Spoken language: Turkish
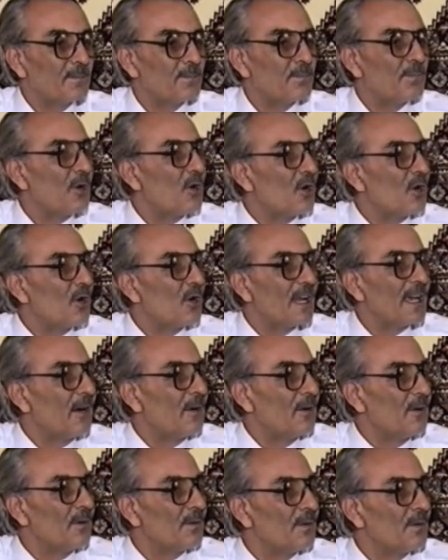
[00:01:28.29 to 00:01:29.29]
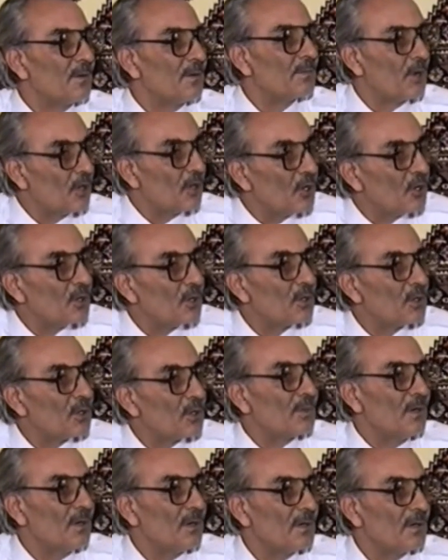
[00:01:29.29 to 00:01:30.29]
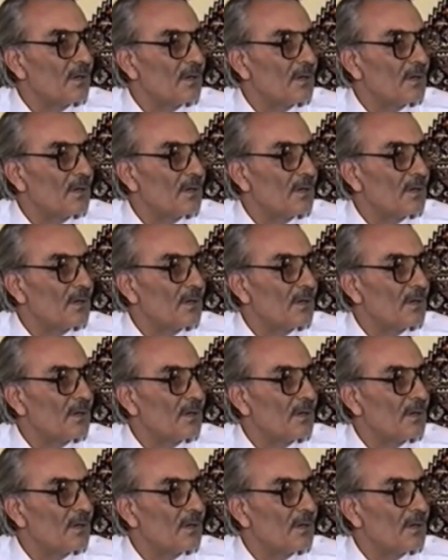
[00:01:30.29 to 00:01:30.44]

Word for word: Böyle yahu. Böyle olur mu?